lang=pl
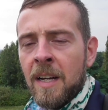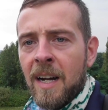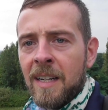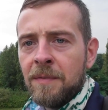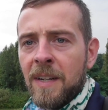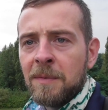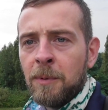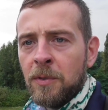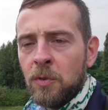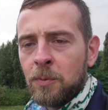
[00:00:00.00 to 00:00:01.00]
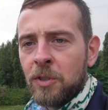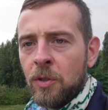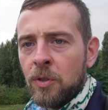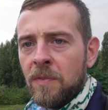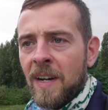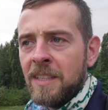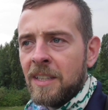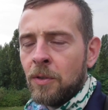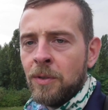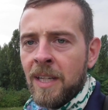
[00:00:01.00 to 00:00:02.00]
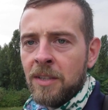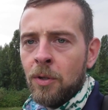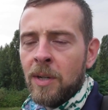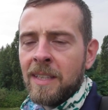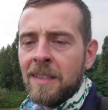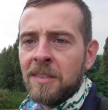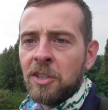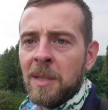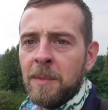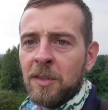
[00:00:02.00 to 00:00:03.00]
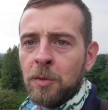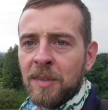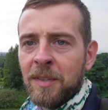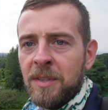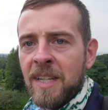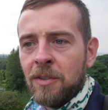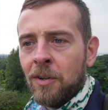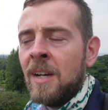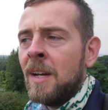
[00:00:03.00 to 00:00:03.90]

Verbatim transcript: a dwa z powodu przygotowanie to jedno, a jak jest się na miejscu to co innego.